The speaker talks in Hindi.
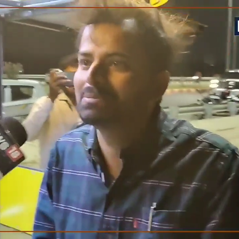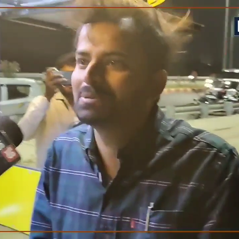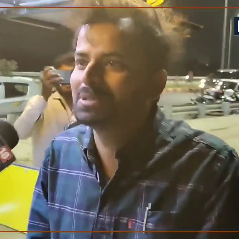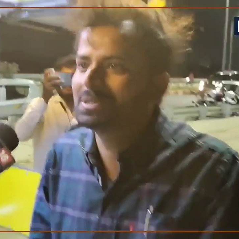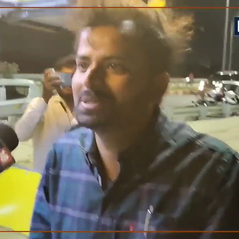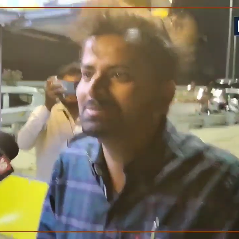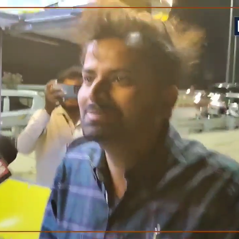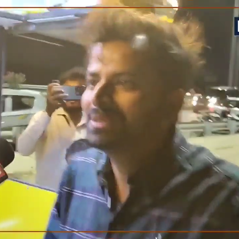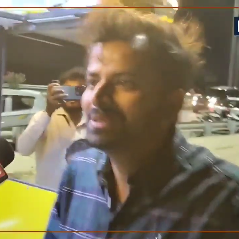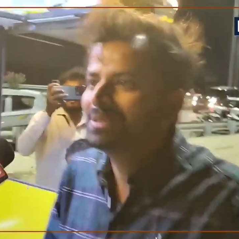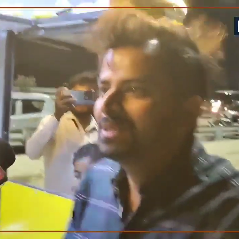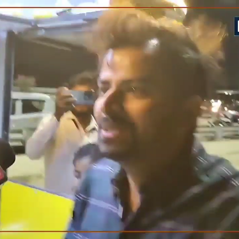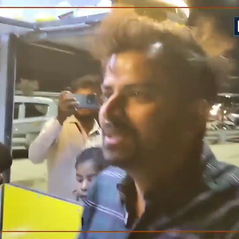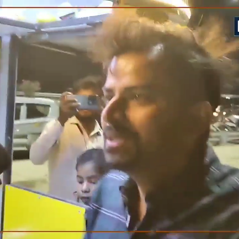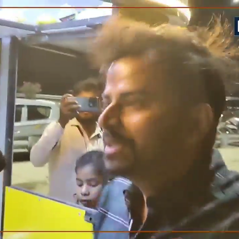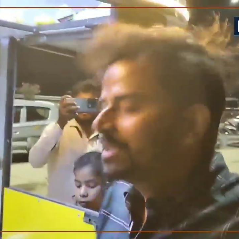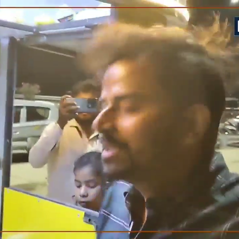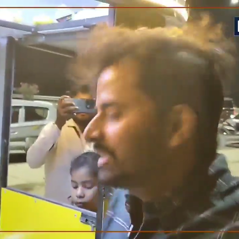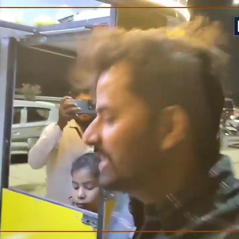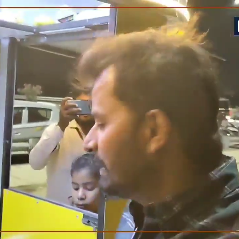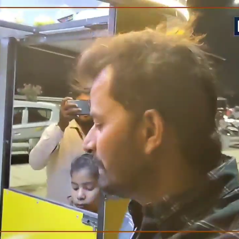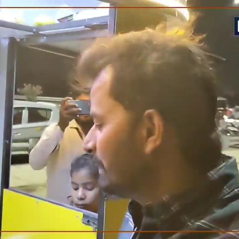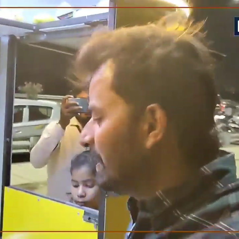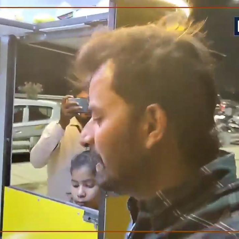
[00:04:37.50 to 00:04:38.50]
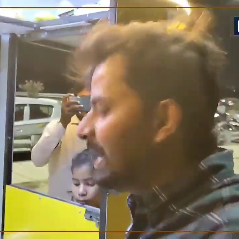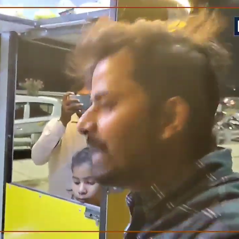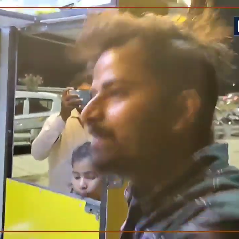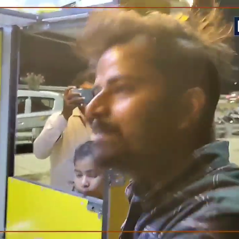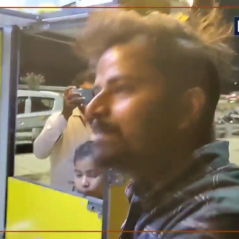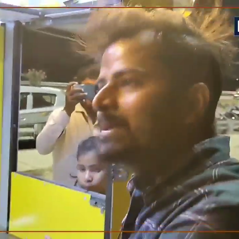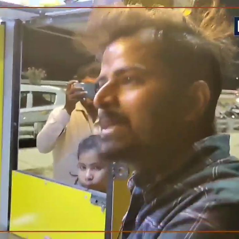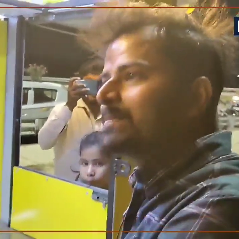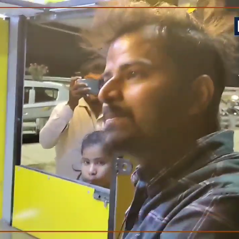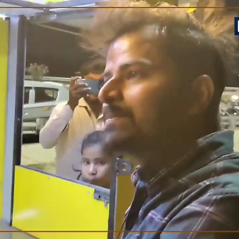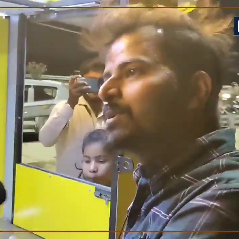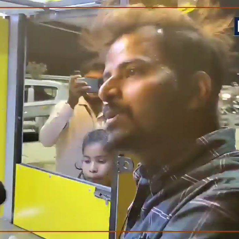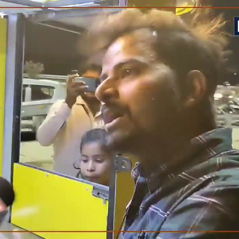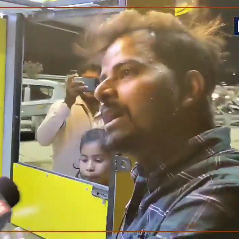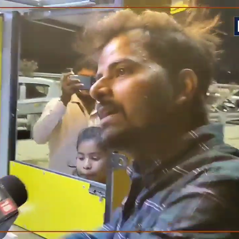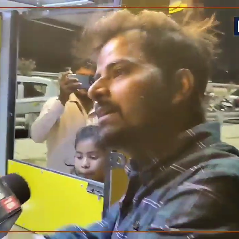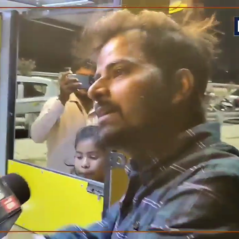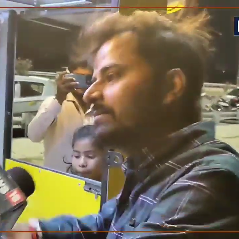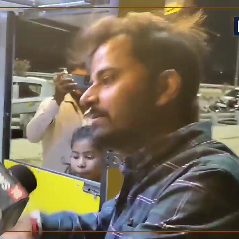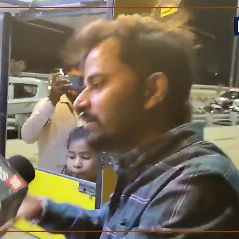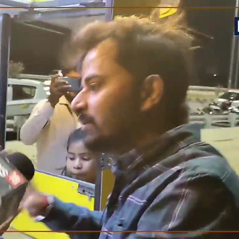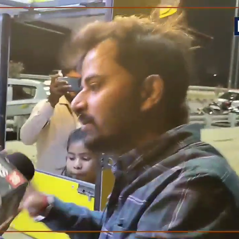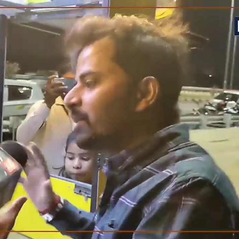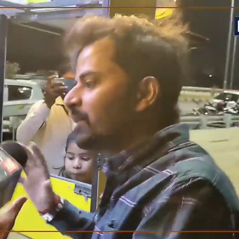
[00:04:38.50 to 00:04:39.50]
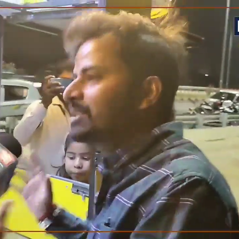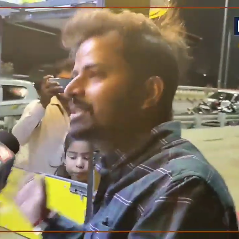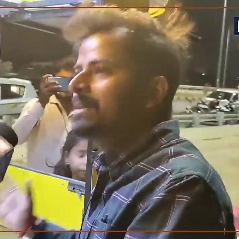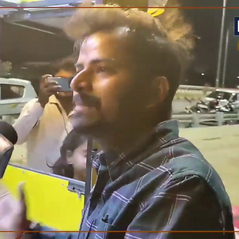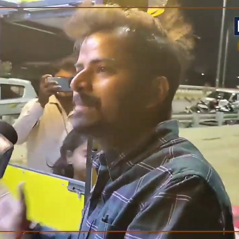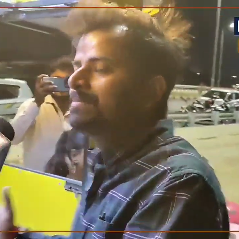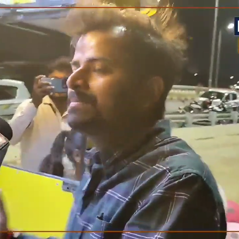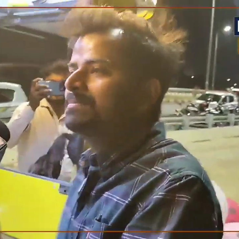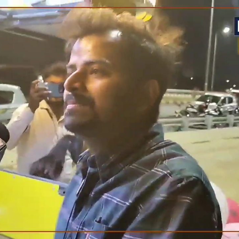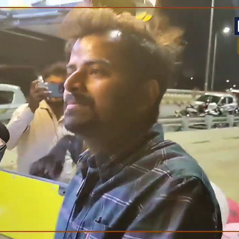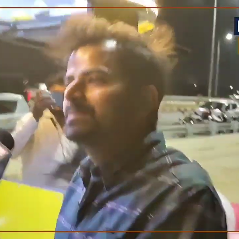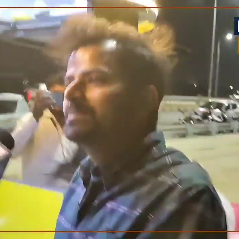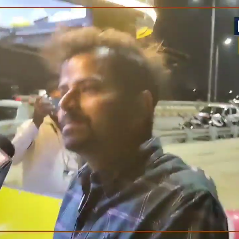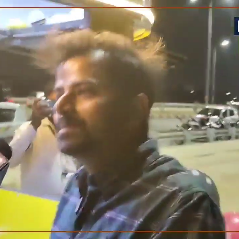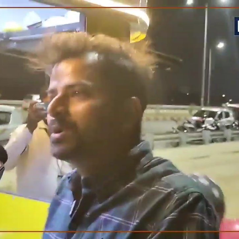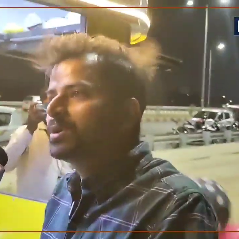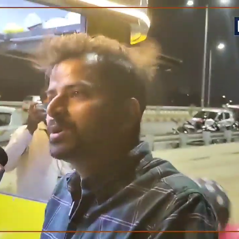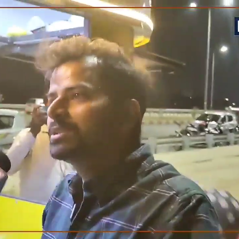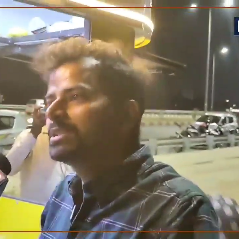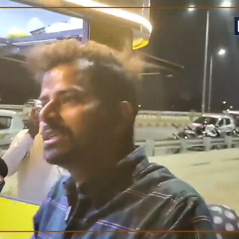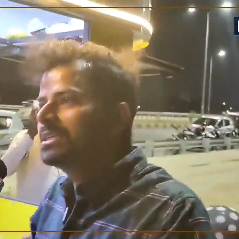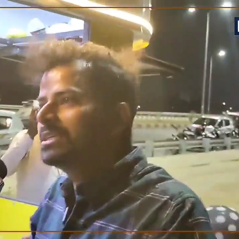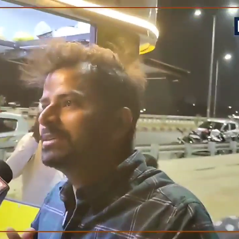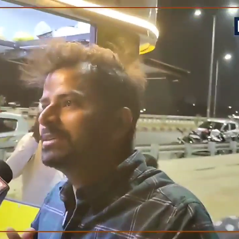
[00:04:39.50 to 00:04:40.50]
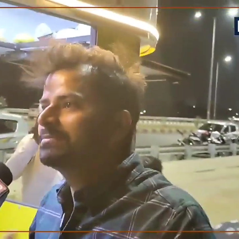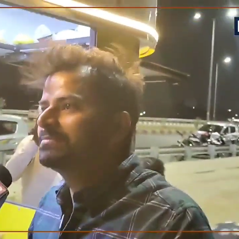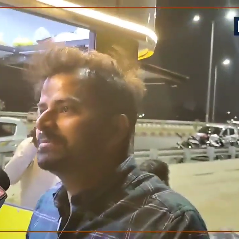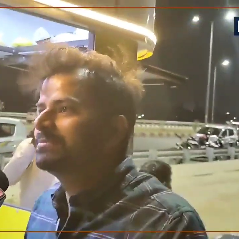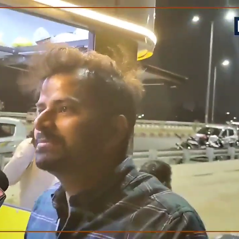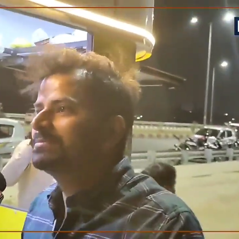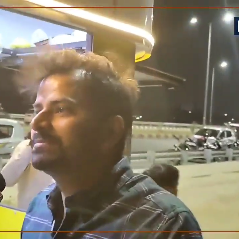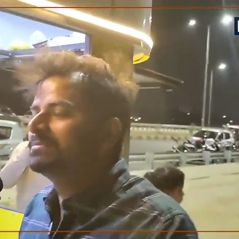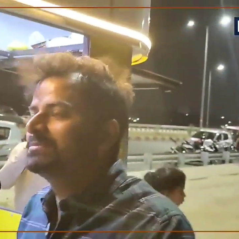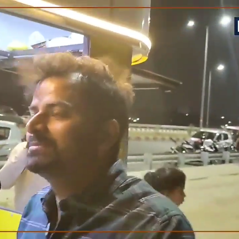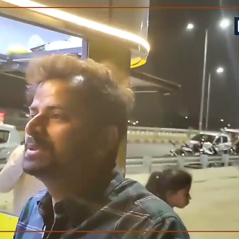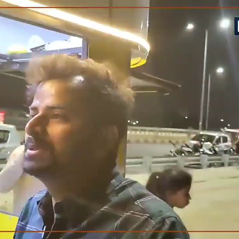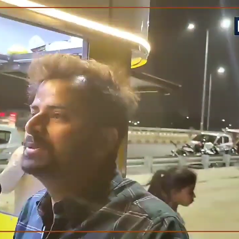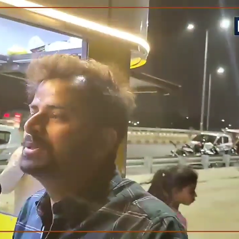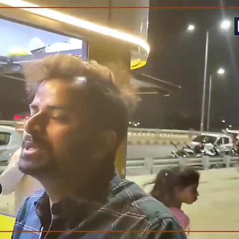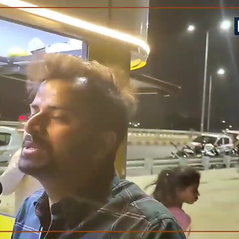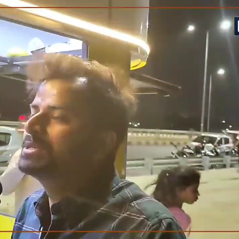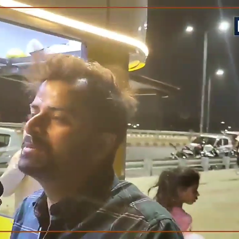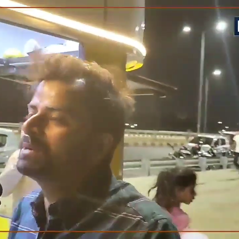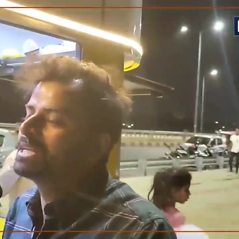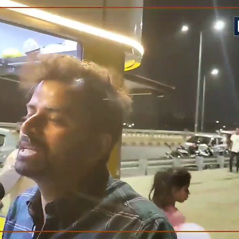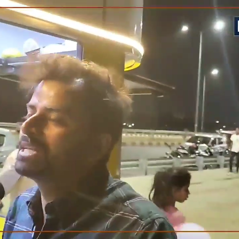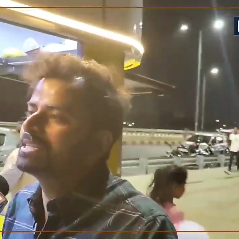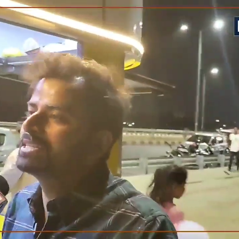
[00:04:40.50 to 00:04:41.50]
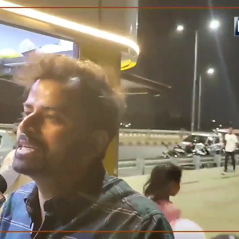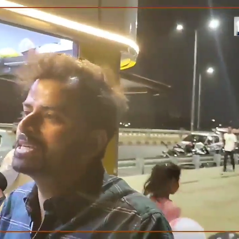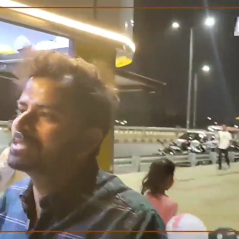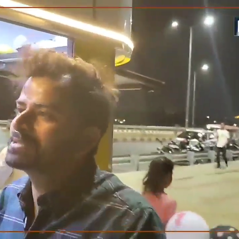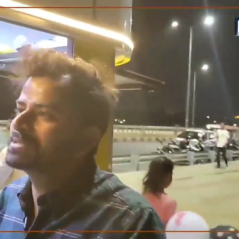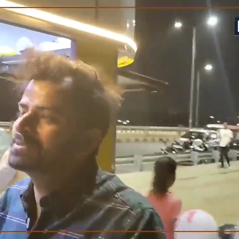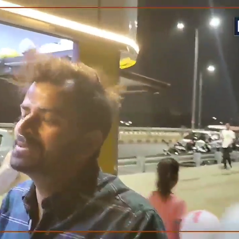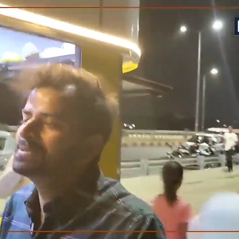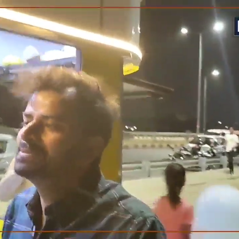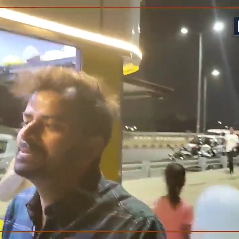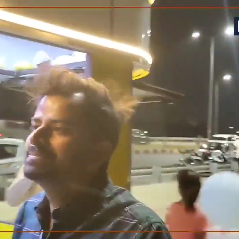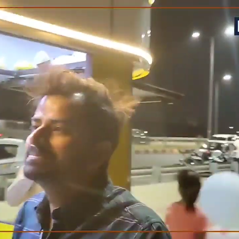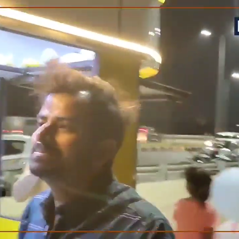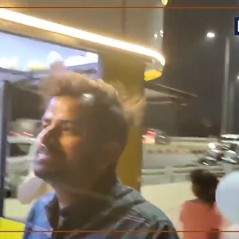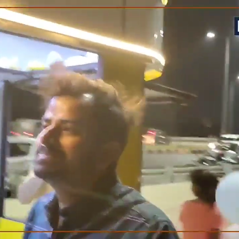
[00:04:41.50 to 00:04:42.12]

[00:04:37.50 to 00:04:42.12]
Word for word: मीठा पूरी तो ये अपने आप में एक पूरा कॉन्सेप्ट बहुत ही यूनिक बनाता है इसको यानी